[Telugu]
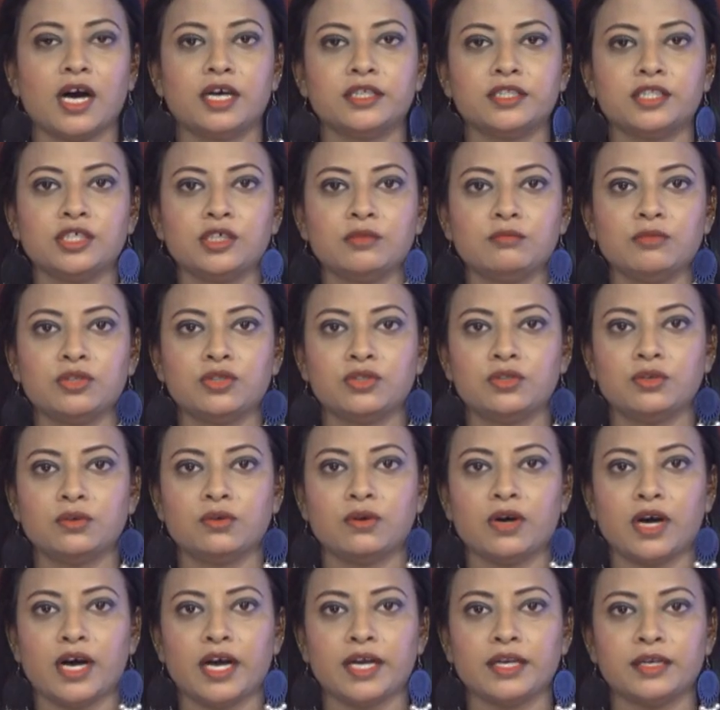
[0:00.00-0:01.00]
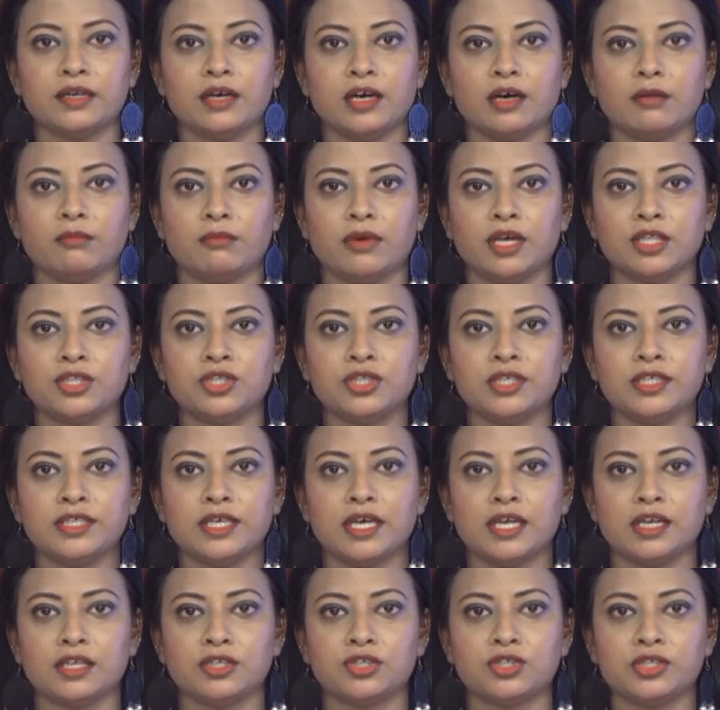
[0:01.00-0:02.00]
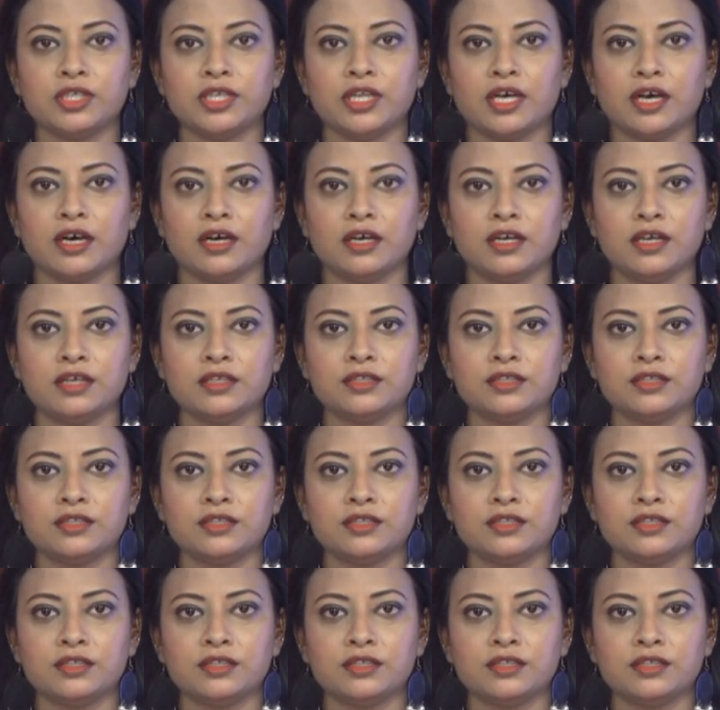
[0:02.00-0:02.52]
అంతకుముందు ఆయన మంచిర్యాల జిల్లా